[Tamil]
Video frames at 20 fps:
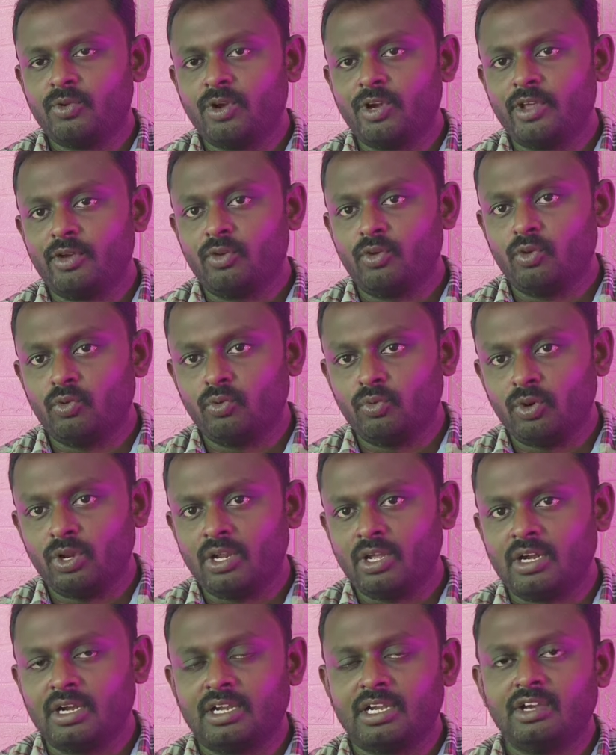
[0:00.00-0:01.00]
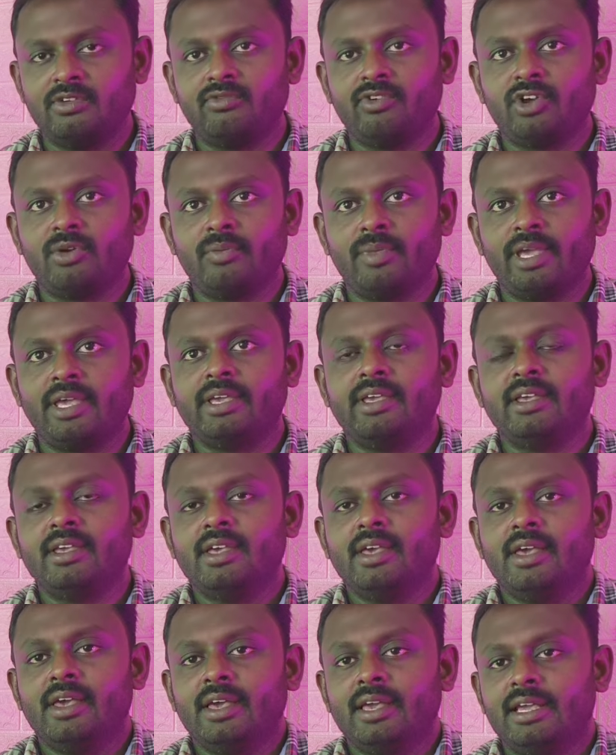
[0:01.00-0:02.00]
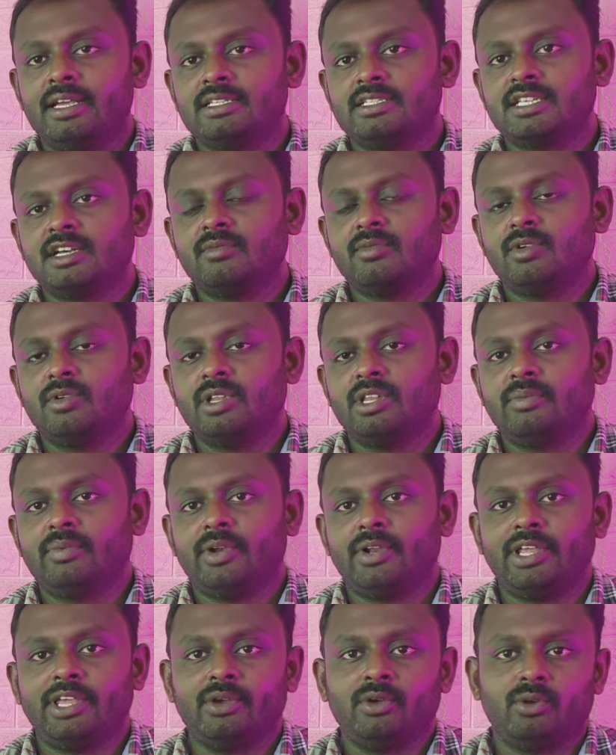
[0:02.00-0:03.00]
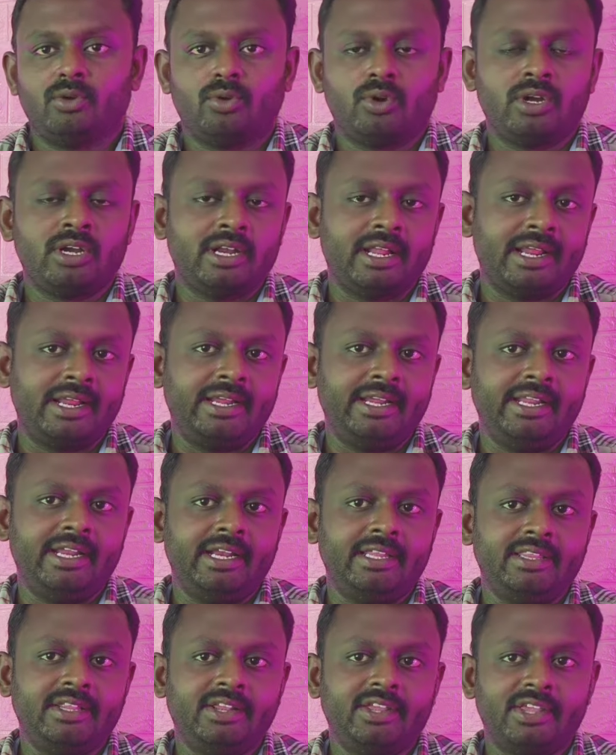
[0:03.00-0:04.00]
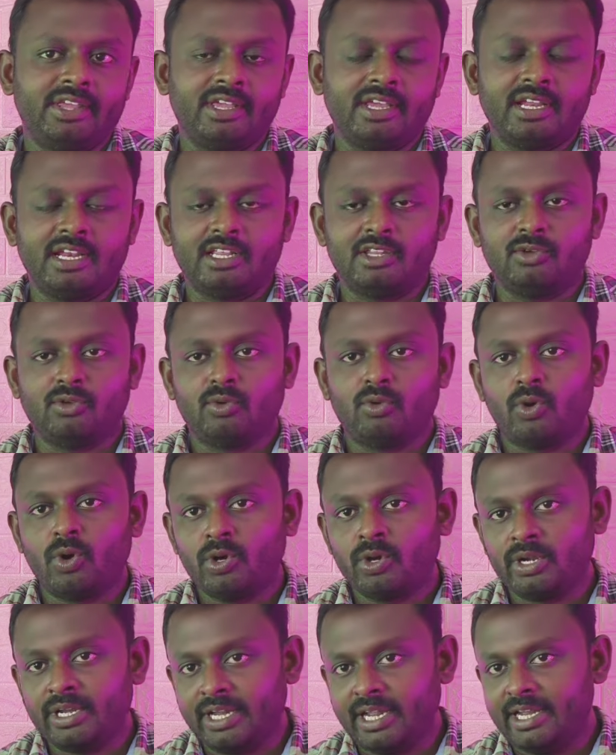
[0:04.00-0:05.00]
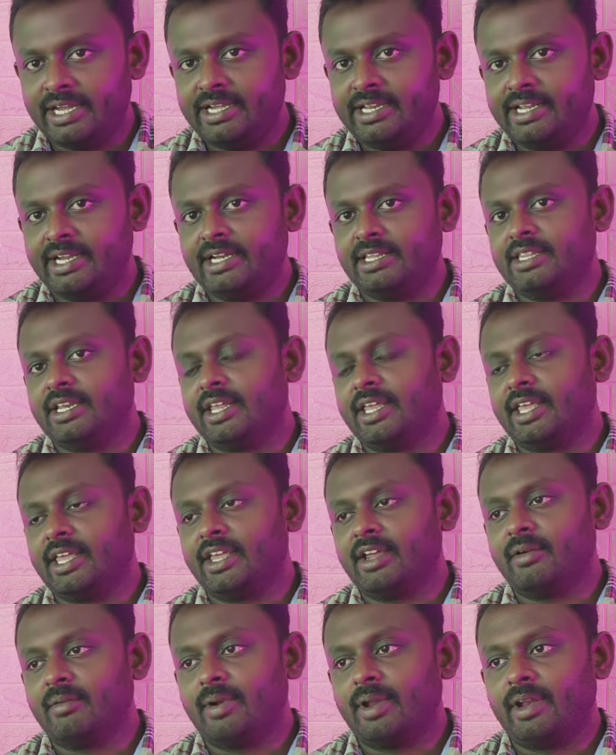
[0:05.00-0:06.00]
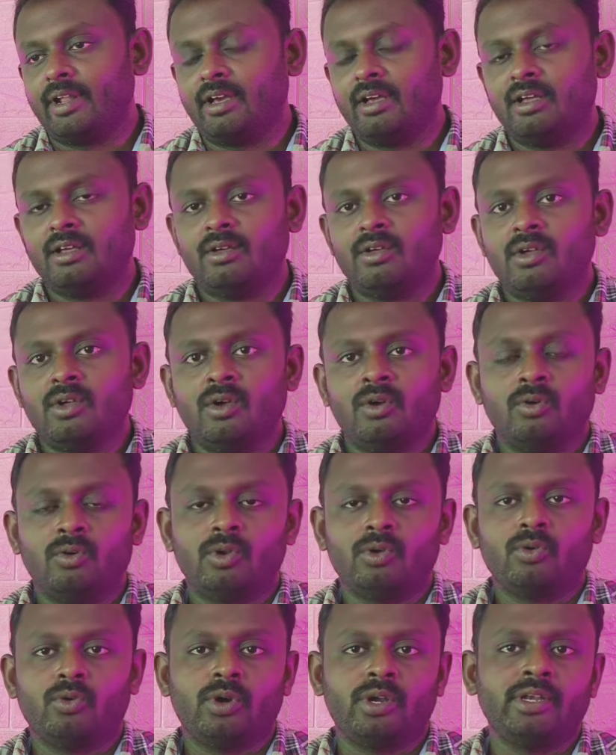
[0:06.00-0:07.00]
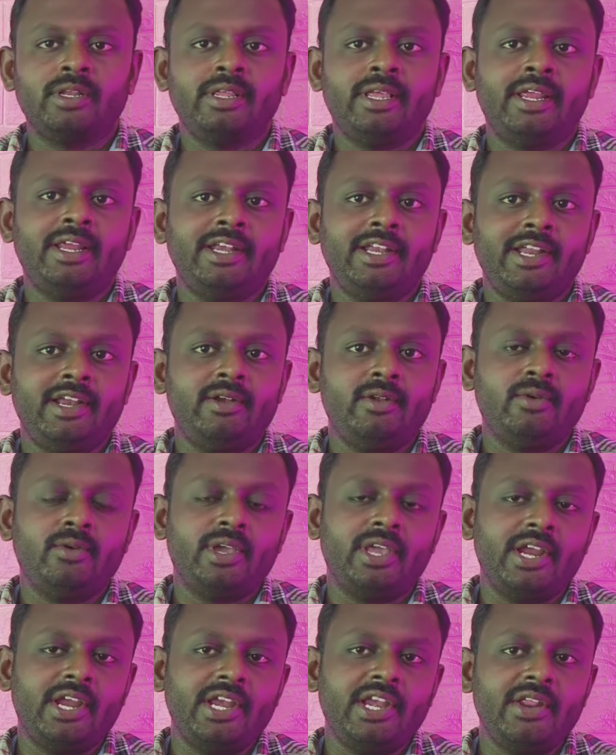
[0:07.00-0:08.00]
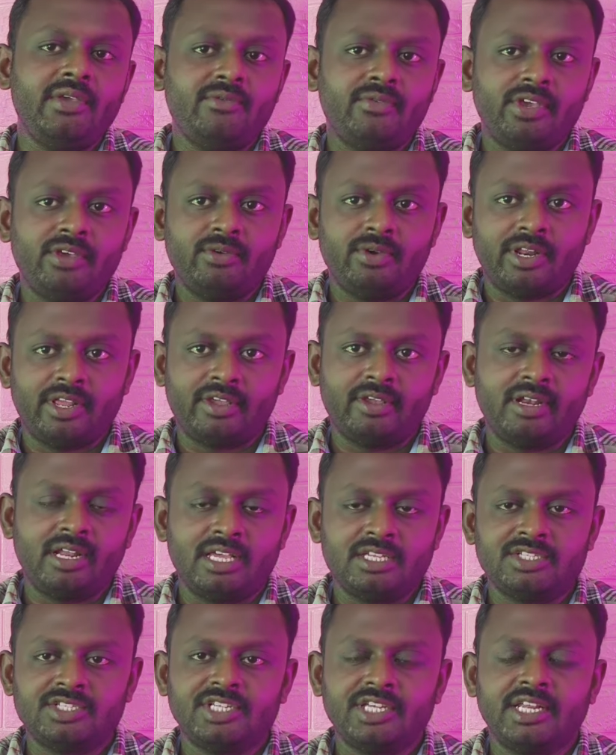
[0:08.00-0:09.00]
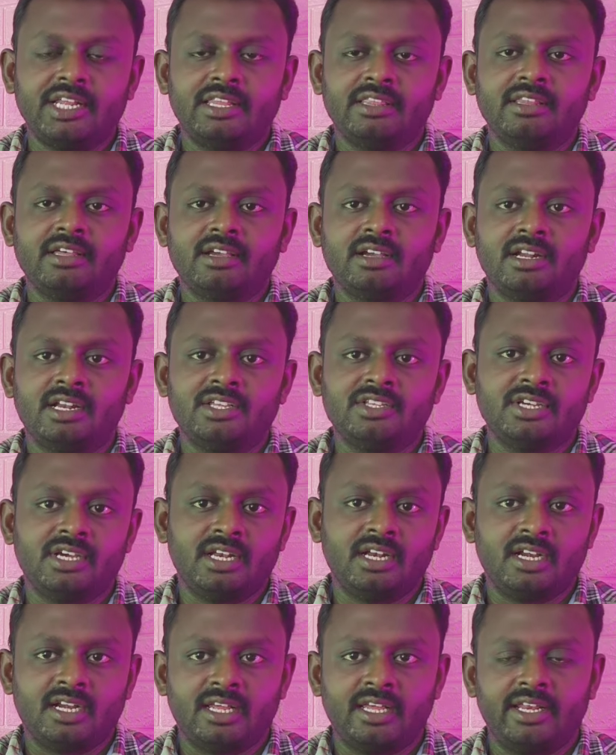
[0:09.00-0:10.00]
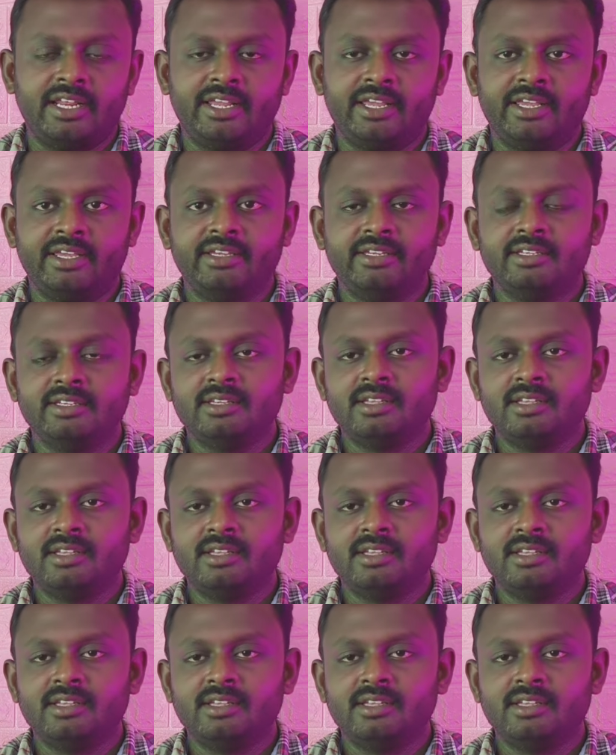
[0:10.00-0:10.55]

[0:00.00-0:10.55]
உங்களுடைய ஒவ்வொரு கட் ஆஃப்க்குமே எக்ஸாம்பிள் வந்து இப்போ நீங்கள் ஒரு ஒன் நைன்ட்டி எடுத்திருக்கீங்க அல்லது ஒரு ஒன் எயிட்டி எடுத்திருக்கீங்க அப்படின்னா உங்களுக்கு ஒன் எயிட்டி டு எயிட்டி ஃபைவ் வரைக்கும் லாஸ்ட் இயர் எந்த காலேஜ் அலாட் ஆகிருக்கு